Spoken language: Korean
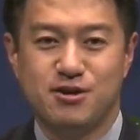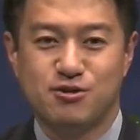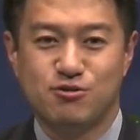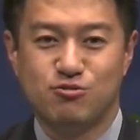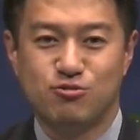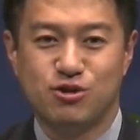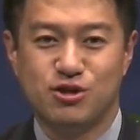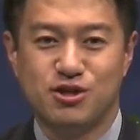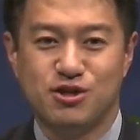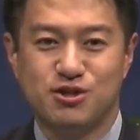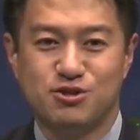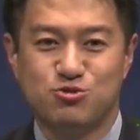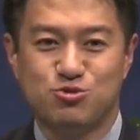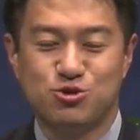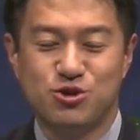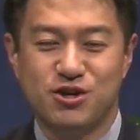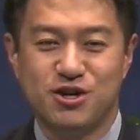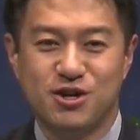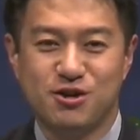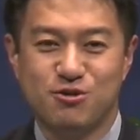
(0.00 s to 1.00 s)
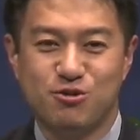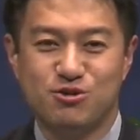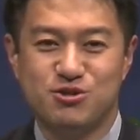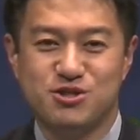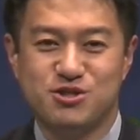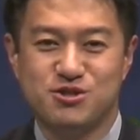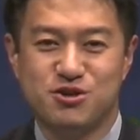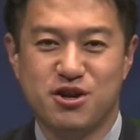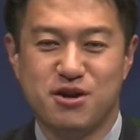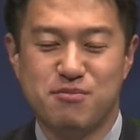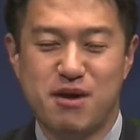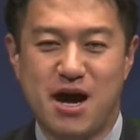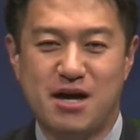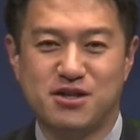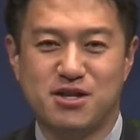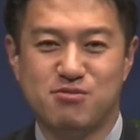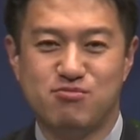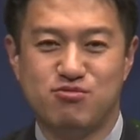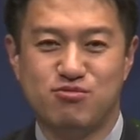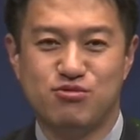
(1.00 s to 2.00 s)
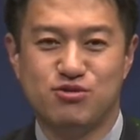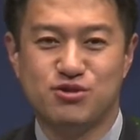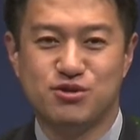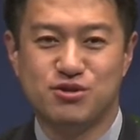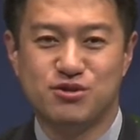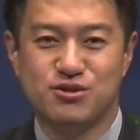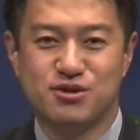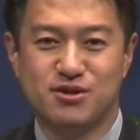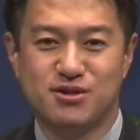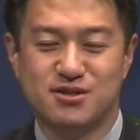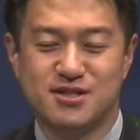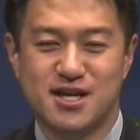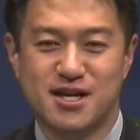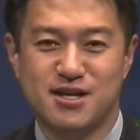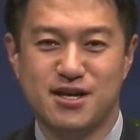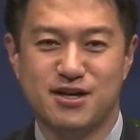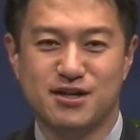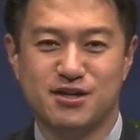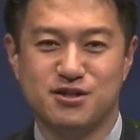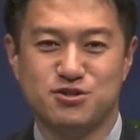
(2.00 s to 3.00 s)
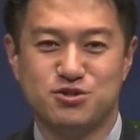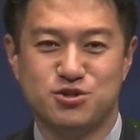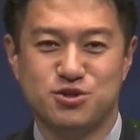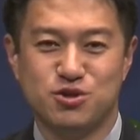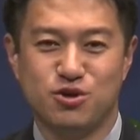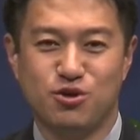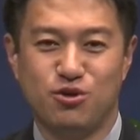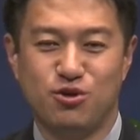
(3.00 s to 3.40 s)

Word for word: 우리 주일학교 시절에 많이 부르셨던 찬양있지